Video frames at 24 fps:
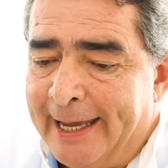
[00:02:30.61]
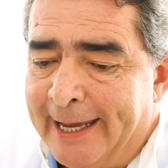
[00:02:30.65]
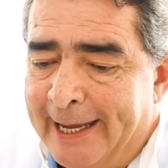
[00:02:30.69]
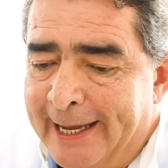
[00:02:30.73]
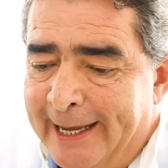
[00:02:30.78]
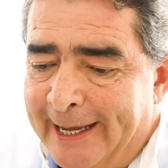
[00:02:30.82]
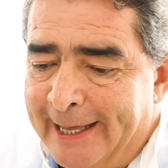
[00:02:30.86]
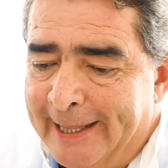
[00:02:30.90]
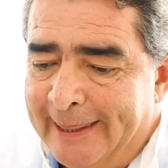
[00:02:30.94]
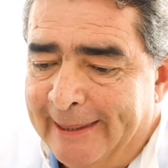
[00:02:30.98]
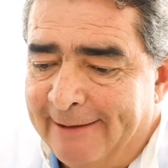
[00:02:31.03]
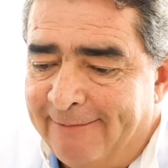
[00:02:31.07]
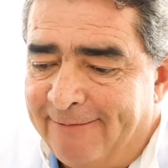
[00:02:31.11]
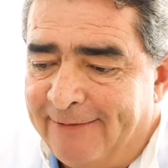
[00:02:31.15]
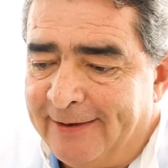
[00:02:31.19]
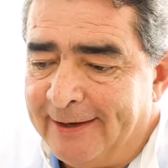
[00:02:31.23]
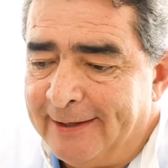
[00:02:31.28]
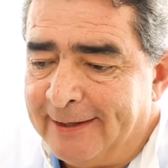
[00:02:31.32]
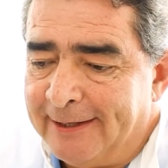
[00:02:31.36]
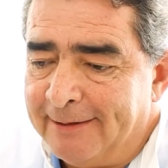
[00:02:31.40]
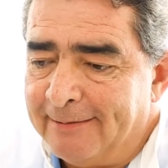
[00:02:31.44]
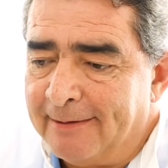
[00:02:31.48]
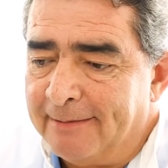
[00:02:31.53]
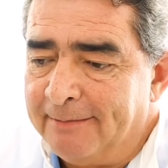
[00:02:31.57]
Eh,
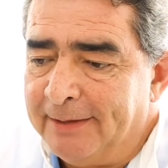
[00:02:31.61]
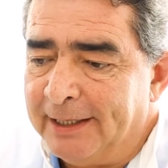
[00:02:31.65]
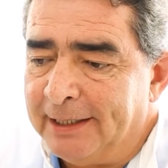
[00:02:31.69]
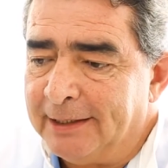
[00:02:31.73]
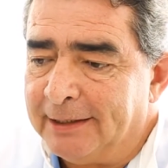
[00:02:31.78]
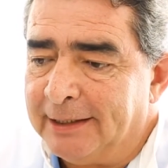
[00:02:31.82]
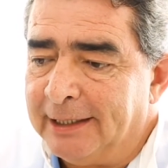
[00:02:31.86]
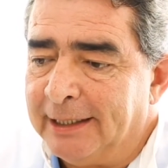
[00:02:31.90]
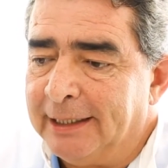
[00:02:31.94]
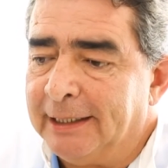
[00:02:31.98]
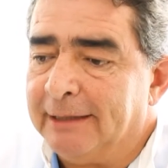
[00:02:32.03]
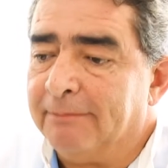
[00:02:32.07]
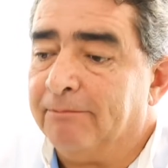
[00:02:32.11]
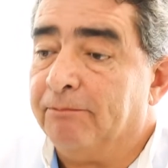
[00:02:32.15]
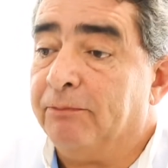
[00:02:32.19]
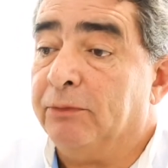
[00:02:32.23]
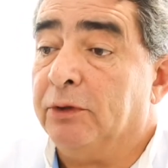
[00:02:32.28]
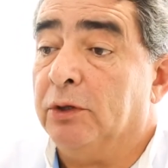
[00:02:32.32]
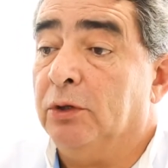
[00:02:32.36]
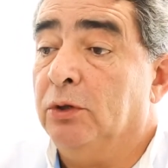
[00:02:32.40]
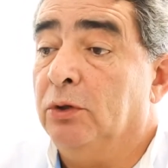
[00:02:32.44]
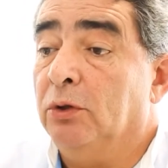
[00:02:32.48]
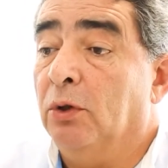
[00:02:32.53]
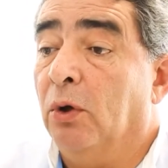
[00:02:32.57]

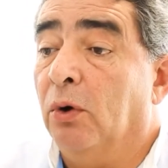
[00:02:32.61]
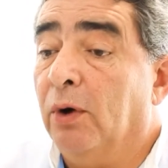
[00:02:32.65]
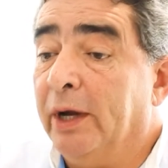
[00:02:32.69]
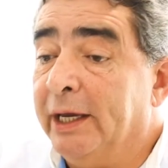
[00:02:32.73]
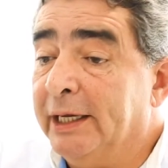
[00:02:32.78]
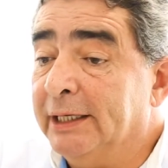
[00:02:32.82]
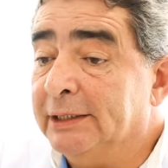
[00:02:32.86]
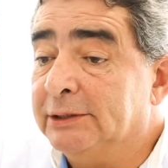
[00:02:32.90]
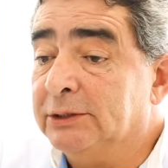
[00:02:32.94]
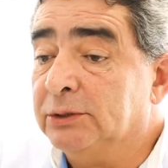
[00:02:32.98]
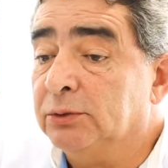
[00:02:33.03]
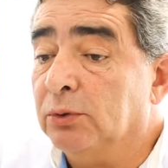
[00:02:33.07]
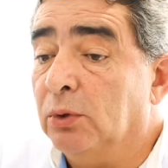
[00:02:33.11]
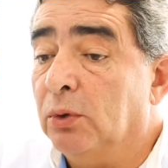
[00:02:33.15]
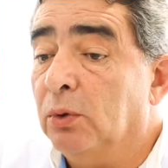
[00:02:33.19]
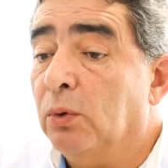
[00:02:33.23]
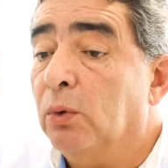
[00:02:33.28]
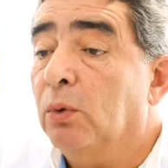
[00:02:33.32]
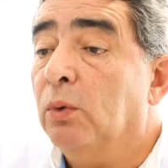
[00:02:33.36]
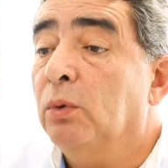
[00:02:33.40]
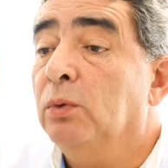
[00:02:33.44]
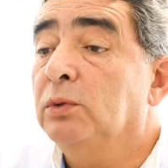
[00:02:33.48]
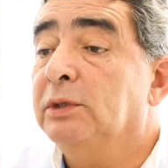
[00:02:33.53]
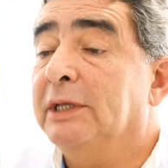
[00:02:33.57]
definitivamente no es
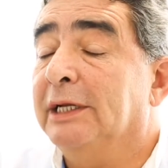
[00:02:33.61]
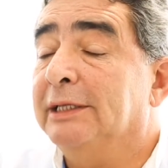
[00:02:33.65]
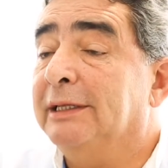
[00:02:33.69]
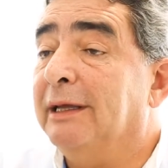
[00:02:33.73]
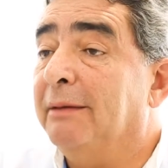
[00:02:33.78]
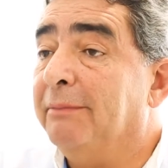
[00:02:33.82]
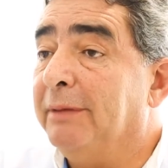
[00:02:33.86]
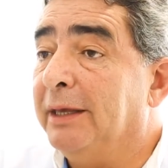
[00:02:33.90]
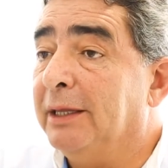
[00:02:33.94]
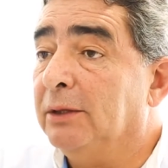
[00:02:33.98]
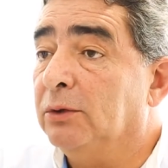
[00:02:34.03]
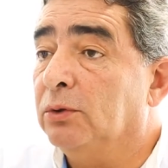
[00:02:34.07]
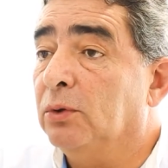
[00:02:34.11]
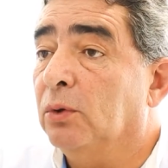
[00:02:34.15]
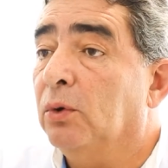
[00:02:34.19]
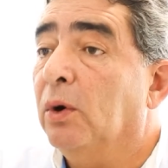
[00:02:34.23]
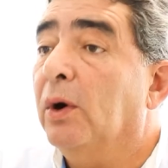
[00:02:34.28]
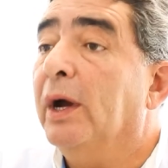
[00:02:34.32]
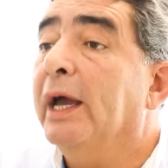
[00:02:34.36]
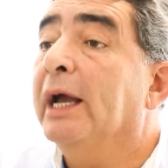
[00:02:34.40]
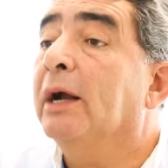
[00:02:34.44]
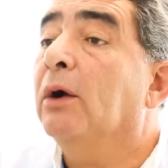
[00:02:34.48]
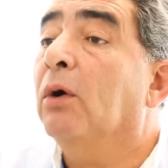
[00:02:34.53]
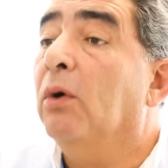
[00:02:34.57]
un
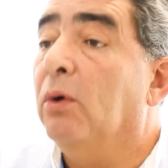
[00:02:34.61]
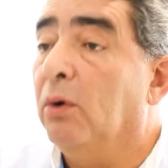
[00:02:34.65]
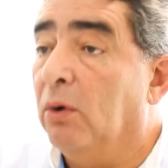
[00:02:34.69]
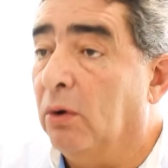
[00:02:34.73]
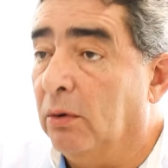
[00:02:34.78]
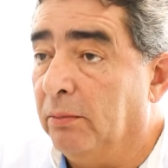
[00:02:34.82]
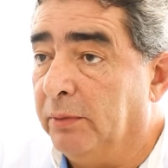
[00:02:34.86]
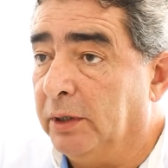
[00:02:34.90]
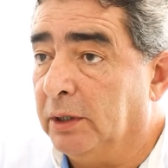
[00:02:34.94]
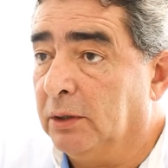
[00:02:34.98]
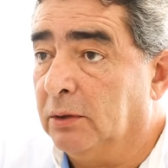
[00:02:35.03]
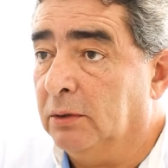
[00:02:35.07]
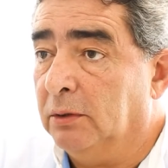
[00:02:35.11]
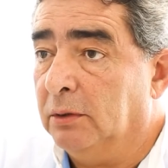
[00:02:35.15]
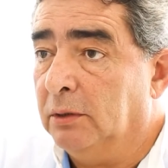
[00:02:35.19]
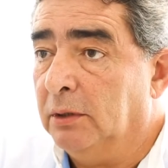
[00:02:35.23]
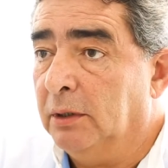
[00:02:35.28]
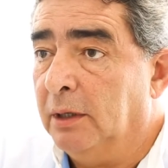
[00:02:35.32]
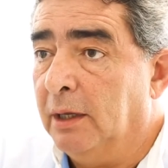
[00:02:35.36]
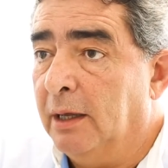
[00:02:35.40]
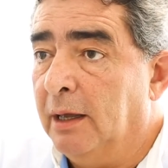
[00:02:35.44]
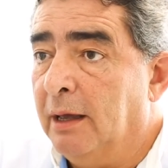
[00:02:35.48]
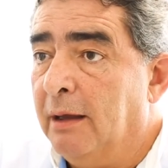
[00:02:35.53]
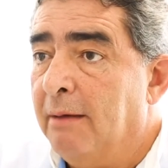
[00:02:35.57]
tratamiento económico,
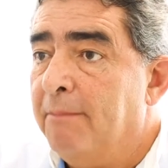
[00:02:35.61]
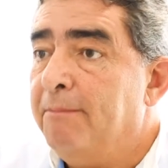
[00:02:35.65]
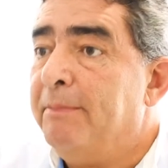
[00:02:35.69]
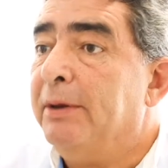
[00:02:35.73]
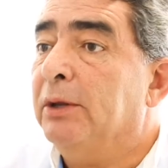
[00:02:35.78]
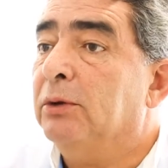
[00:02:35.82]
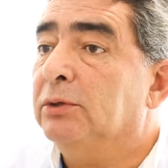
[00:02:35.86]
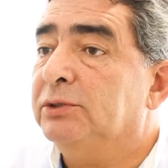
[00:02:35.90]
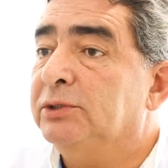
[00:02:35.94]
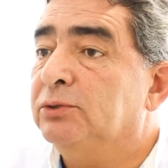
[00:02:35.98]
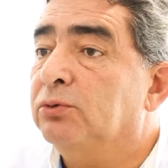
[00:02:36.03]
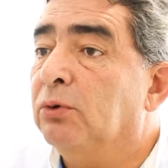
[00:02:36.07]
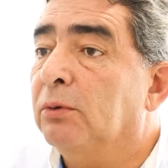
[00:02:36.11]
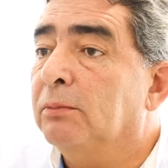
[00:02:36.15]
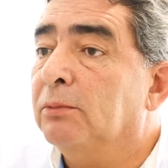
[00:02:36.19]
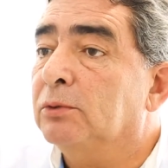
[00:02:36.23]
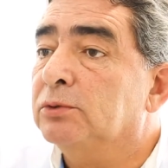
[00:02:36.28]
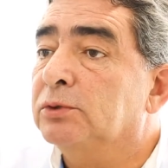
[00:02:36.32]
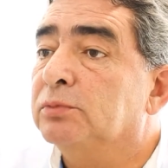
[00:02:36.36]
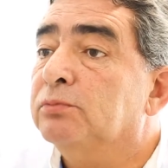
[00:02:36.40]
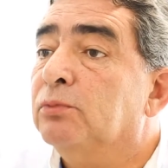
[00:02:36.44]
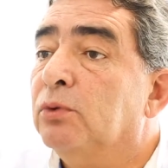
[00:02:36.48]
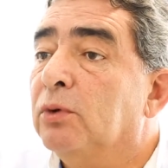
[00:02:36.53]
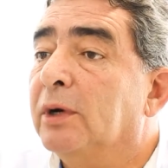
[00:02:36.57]
pero
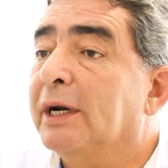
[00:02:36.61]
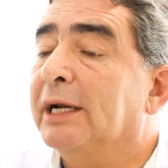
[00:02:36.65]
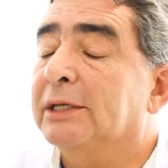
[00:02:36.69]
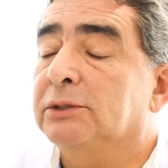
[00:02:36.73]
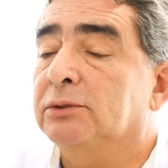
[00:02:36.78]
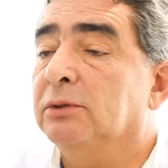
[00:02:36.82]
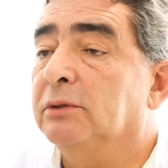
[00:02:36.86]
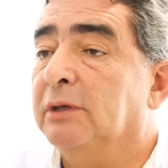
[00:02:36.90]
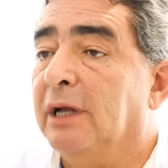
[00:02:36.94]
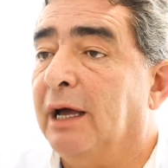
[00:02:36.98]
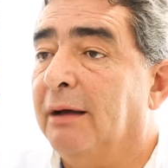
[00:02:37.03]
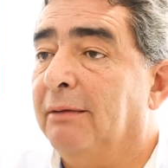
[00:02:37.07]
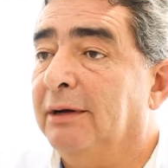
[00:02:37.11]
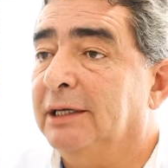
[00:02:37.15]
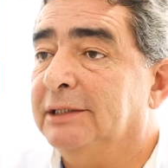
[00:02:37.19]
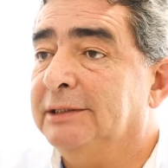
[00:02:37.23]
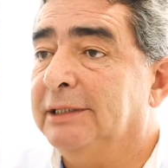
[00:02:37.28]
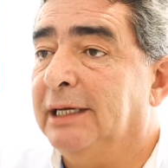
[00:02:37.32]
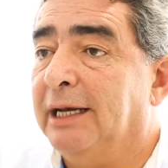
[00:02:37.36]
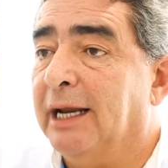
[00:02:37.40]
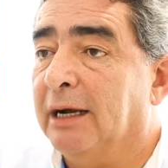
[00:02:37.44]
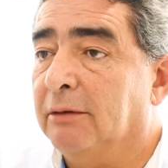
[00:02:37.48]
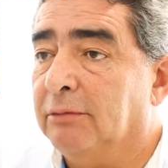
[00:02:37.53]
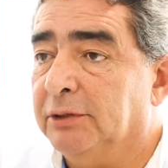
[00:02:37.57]
somos muy
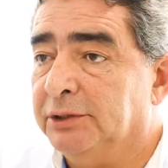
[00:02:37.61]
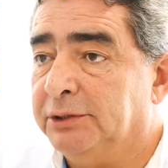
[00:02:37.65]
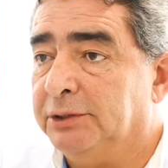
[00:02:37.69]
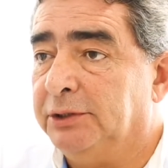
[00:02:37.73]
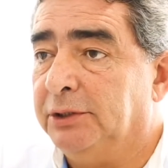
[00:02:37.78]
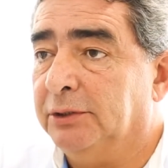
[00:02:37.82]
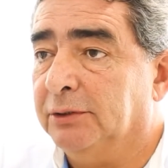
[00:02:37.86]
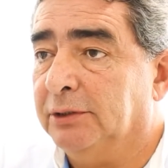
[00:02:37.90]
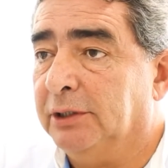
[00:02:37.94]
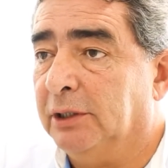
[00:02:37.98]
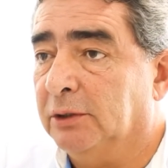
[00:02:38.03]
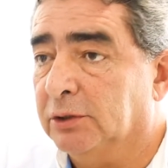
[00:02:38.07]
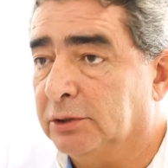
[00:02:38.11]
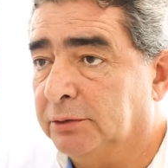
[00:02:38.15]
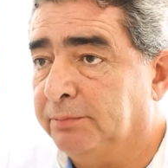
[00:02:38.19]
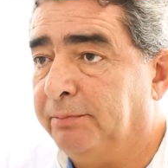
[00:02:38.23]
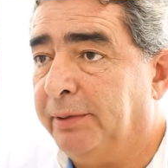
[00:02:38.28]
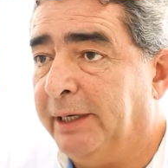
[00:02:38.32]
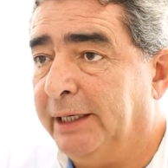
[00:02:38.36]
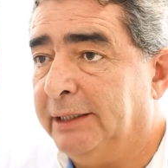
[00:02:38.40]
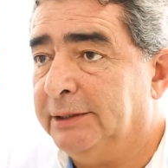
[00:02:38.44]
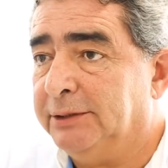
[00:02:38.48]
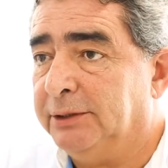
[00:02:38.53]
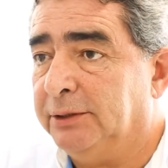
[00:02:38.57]
razonables en la cuestión de los
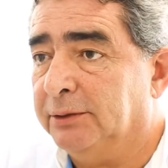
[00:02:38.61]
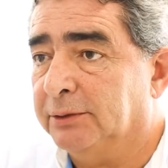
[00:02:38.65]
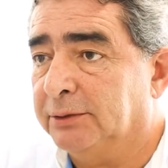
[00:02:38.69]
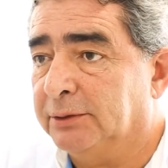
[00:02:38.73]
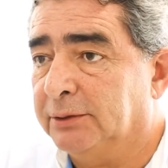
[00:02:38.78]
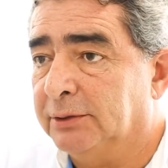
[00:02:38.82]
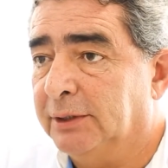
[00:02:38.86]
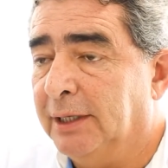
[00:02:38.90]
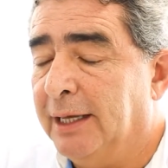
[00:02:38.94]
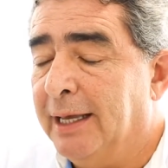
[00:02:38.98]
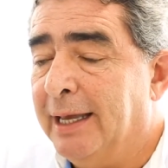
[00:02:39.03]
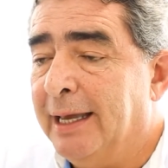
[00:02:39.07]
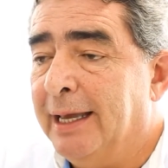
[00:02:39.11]
precios.